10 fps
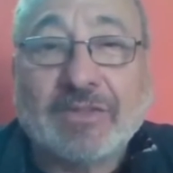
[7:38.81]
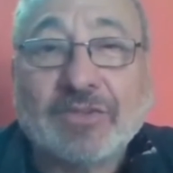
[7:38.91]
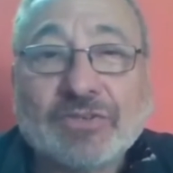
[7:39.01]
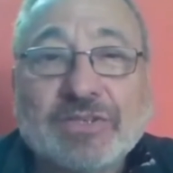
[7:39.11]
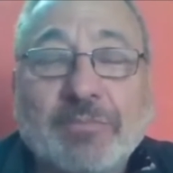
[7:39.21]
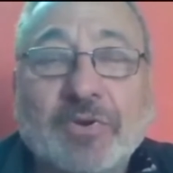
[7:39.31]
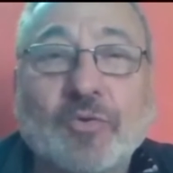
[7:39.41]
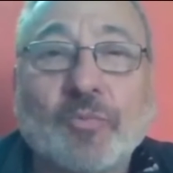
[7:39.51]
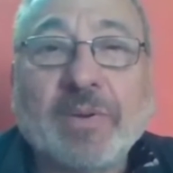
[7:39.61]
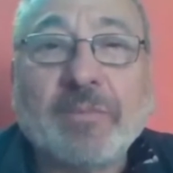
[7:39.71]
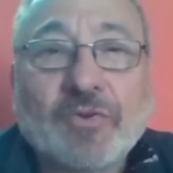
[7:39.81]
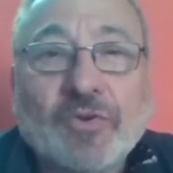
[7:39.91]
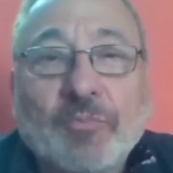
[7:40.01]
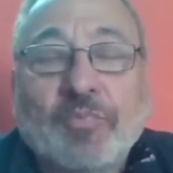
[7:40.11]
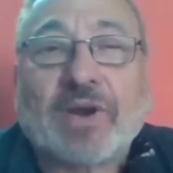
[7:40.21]
Entonces
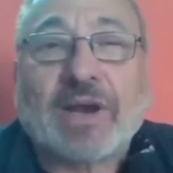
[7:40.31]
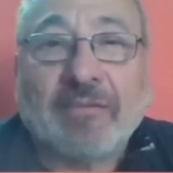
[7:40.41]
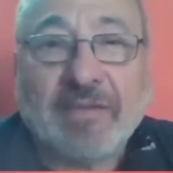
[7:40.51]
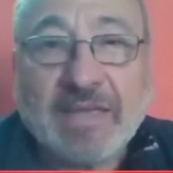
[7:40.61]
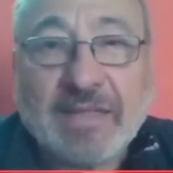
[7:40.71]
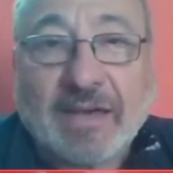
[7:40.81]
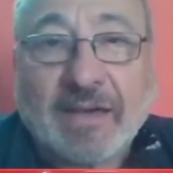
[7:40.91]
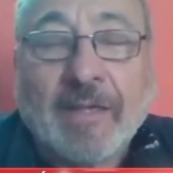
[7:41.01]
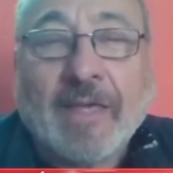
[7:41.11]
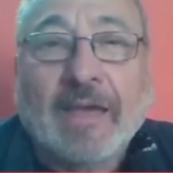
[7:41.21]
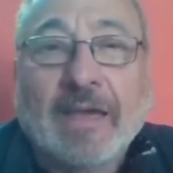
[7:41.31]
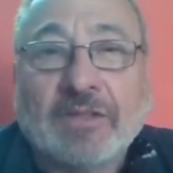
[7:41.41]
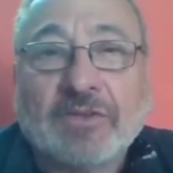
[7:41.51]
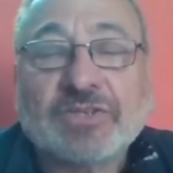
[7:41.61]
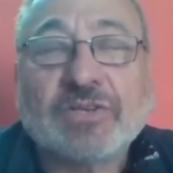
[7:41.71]
preocupémonos por la vida,
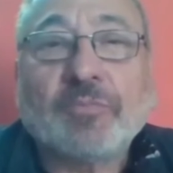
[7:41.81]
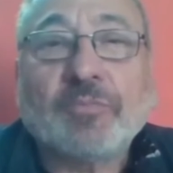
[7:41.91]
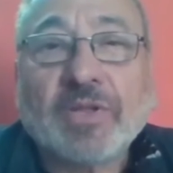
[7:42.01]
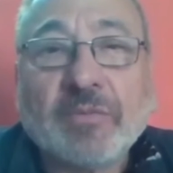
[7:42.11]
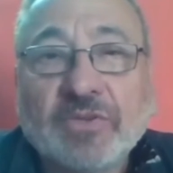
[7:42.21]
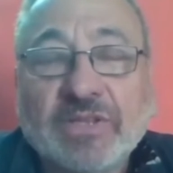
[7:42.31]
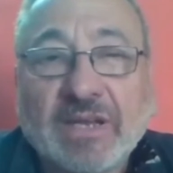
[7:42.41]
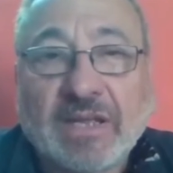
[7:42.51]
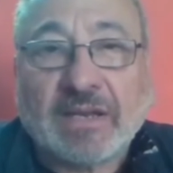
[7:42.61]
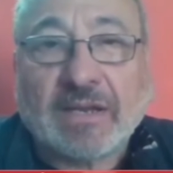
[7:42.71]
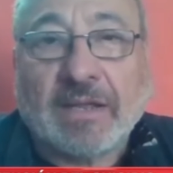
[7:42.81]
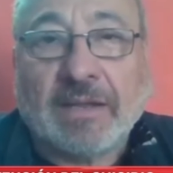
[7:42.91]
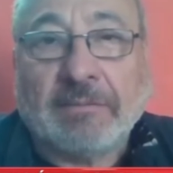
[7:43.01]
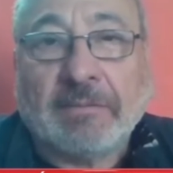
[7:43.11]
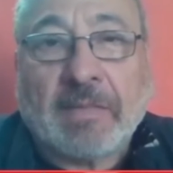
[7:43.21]
entonces no podemos tener
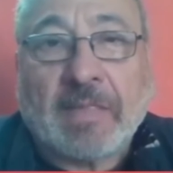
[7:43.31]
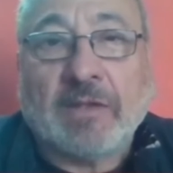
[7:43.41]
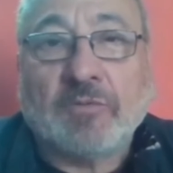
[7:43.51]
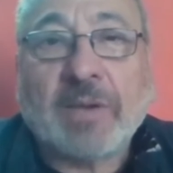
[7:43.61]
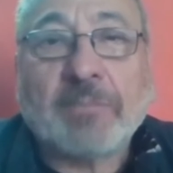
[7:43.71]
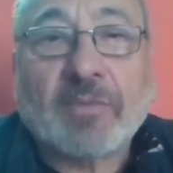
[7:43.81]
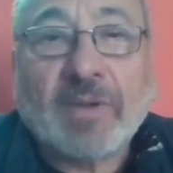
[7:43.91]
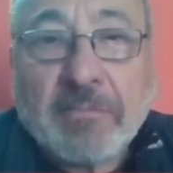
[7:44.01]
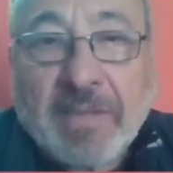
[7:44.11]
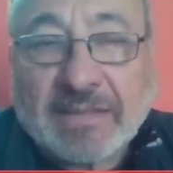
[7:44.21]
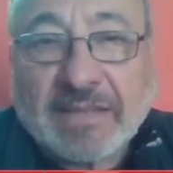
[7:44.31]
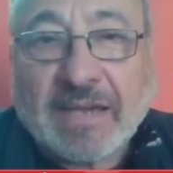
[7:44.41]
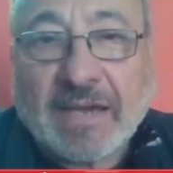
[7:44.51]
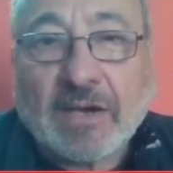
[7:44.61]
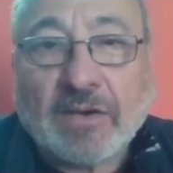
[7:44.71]
en, una
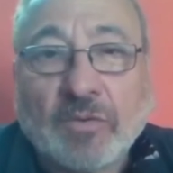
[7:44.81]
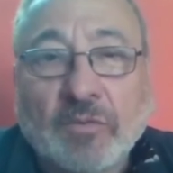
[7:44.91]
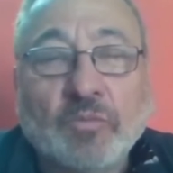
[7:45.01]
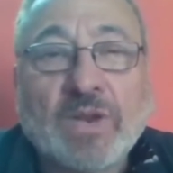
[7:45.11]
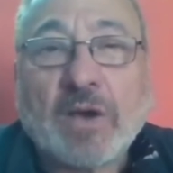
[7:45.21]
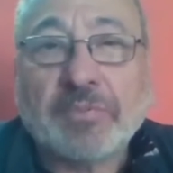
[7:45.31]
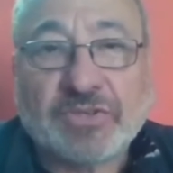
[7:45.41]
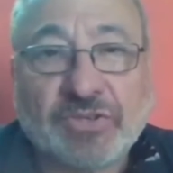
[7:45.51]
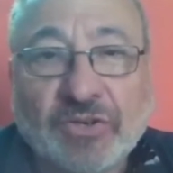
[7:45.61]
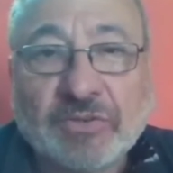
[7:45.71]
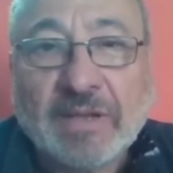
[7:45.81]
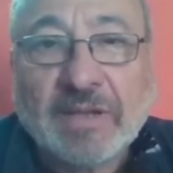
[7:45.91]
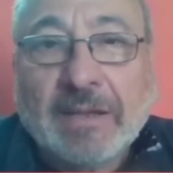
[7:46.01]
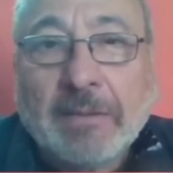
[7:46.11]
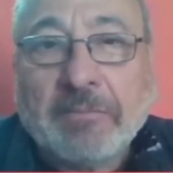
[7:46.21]
problemática una opción
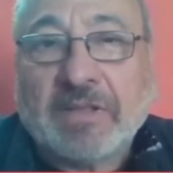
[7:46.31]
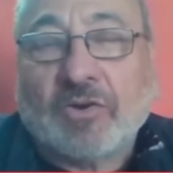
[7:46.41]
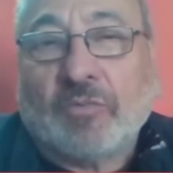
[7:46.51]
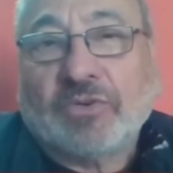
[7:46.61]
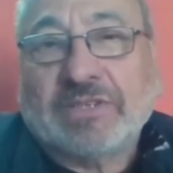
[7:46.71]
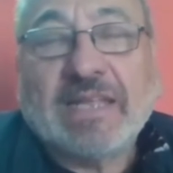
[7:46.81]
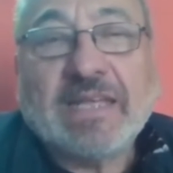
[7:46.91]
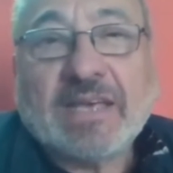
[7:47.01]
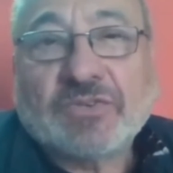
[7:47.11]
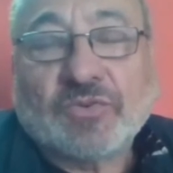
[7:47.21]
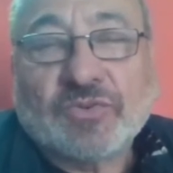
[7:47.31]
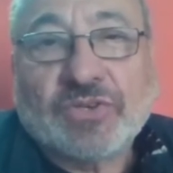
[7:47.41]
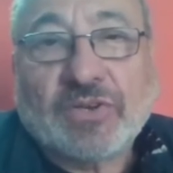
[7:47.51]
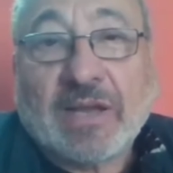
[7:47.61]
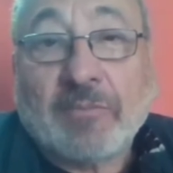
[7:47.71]
como salida de
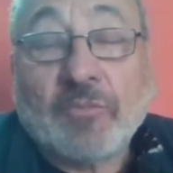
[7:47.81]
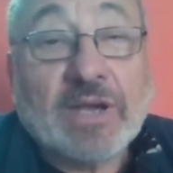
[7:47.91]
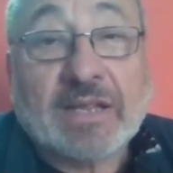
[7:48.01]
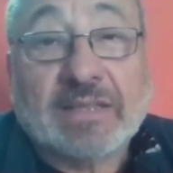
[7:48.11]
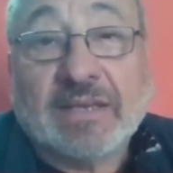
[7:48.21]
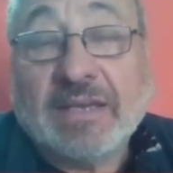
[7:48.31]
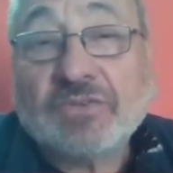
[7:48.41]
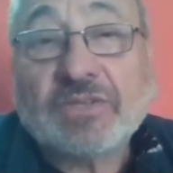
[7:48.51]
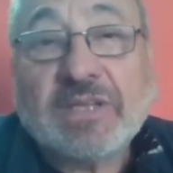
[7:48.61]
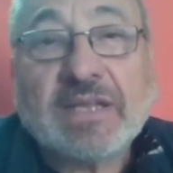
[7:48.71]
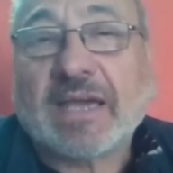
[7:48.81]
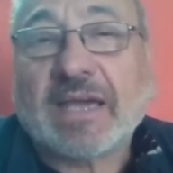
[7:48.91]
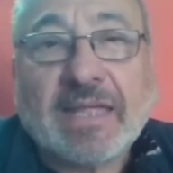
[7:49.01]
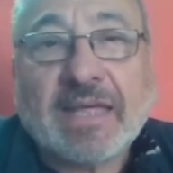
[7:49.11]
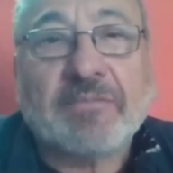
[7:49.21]
solución la muerte. Eso tiene que
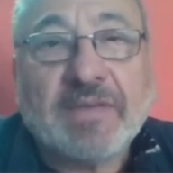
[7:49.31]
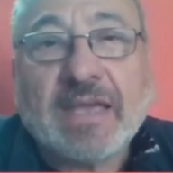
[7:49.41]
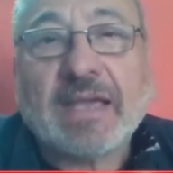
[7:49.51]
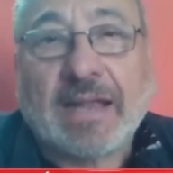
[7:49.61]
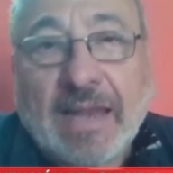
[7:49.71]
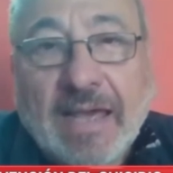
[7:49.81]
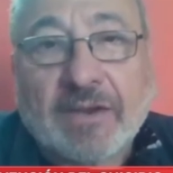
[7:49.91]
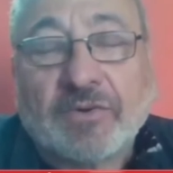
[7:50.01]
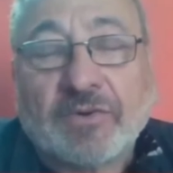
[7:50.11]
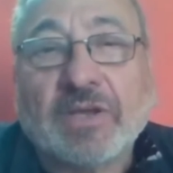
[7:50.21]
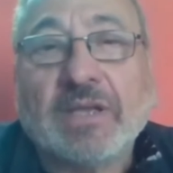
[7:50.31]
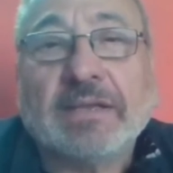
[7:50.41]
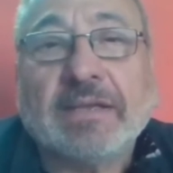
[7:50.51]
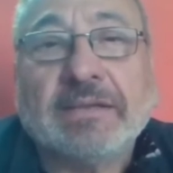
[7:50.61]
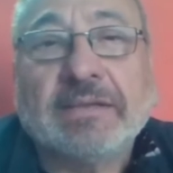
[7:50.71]
quedar bien claro
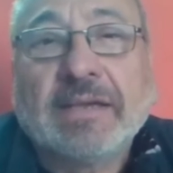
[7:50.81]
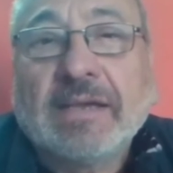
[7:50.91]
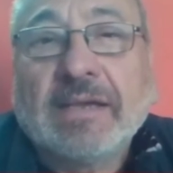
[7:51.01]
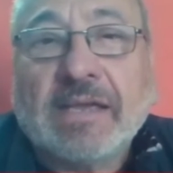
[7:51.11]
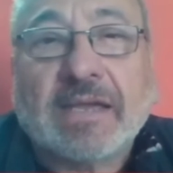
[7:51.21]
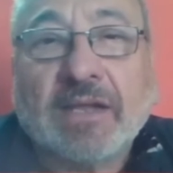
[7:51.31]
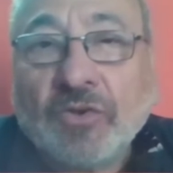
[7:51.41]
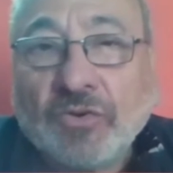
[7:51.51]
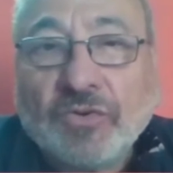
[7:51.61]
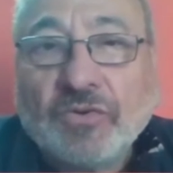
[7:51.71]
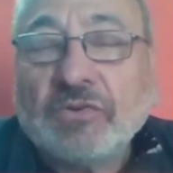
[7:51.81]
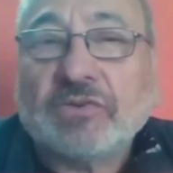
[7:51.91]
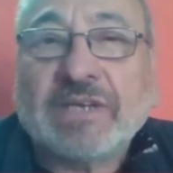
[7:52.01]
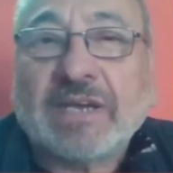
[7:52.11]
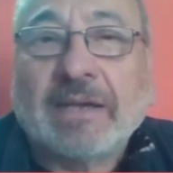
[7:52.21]
y, que no,
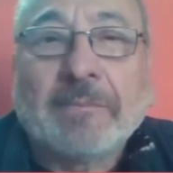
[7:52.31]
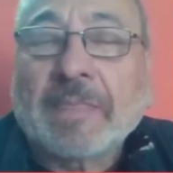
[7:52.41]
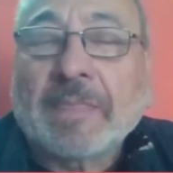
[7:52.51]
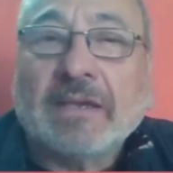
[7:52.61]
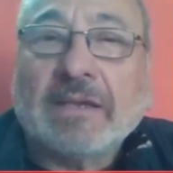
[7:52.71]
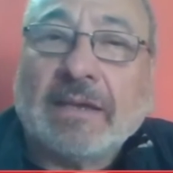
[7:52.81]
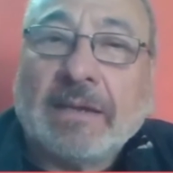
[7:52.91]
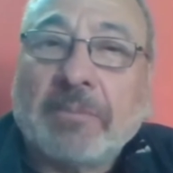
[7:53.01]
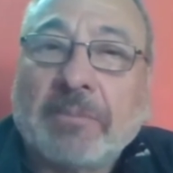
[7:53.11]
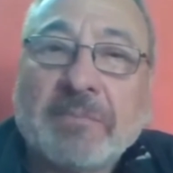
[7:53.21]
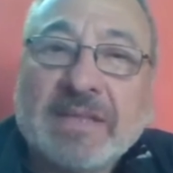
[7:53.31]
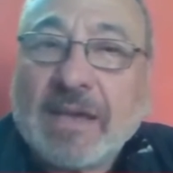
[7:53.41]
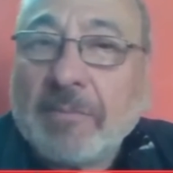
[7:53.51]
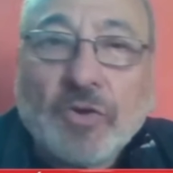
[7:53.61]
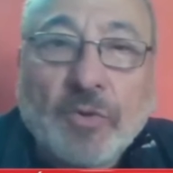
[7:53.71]
o sea, eh, permitamos
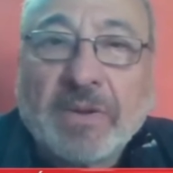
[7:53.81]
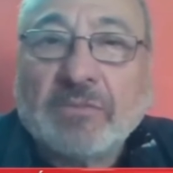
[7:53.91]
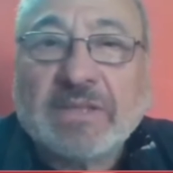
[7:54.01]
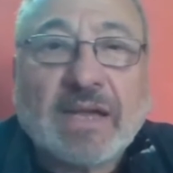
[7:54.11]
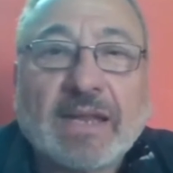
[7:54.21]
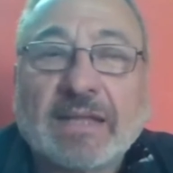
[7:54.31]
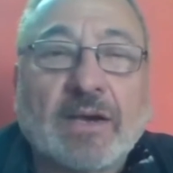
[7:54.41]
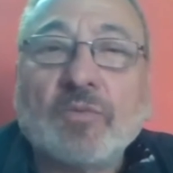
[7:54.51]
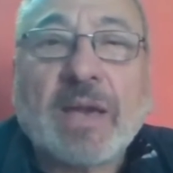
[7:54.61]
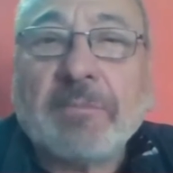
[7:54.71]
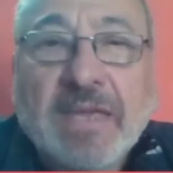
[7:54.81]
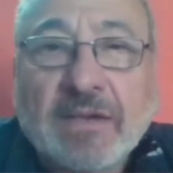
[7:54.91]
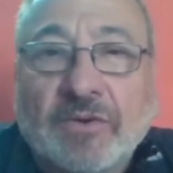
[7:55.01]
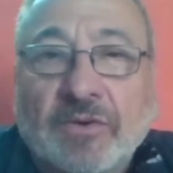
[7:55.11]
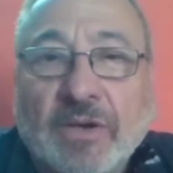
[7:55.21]
permitámonos preguntarle hasta a un
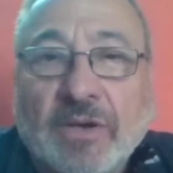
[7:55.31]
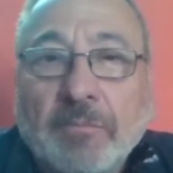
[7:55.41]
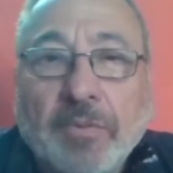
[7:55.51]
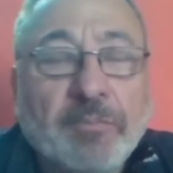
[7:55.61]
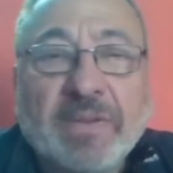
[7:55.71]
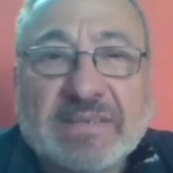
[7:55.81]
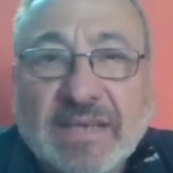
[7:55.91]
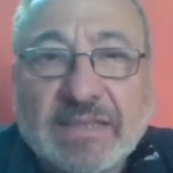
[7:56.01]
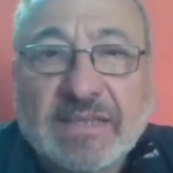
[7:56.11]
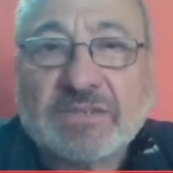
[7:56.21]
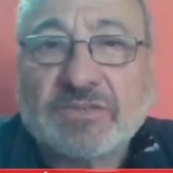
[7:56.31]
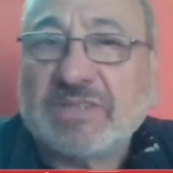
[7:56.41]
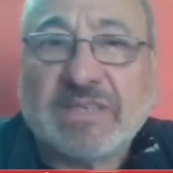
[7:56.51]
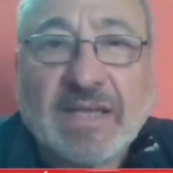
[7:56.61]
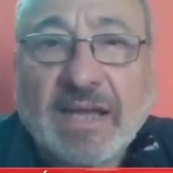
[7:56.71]
amigo, vos pensaste en
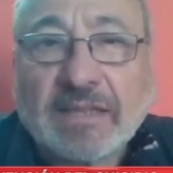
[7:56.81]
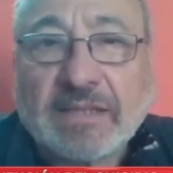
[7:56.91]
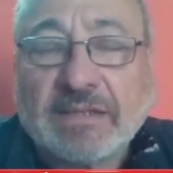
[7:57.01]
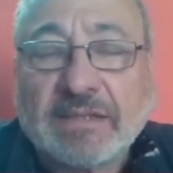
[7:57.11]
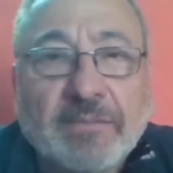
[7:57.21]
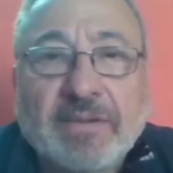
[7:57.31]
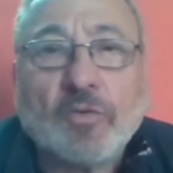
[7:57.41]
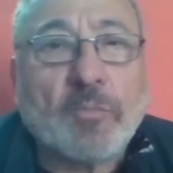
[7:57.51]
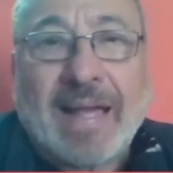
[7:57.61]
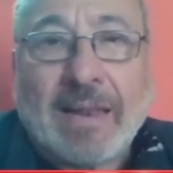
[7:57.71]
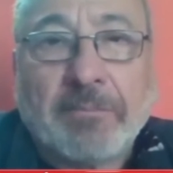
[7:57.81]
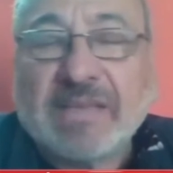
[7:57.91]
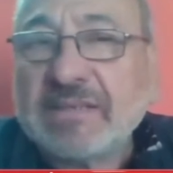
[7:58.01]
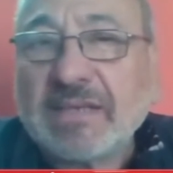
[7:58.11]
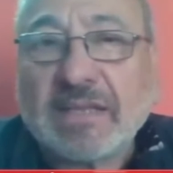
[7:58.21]
suicidarte, te veo mal,
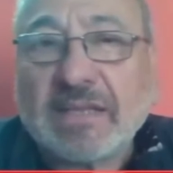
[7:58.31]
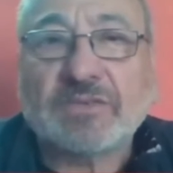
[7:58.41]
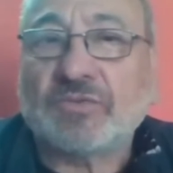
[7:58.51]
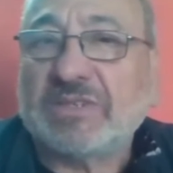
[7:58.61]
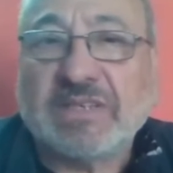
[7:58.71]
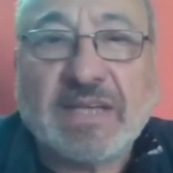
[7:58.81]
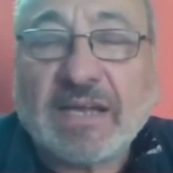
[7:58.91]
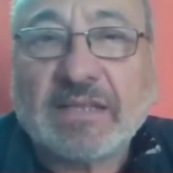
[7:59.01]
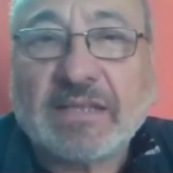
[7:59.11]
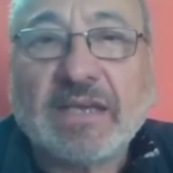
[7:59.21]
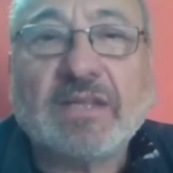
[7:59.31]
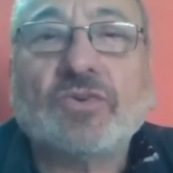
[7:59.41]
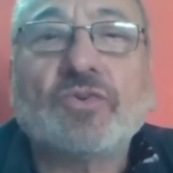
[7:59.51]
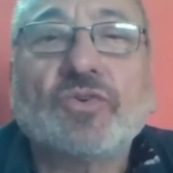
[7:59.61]
pensaste en suicidarte, esto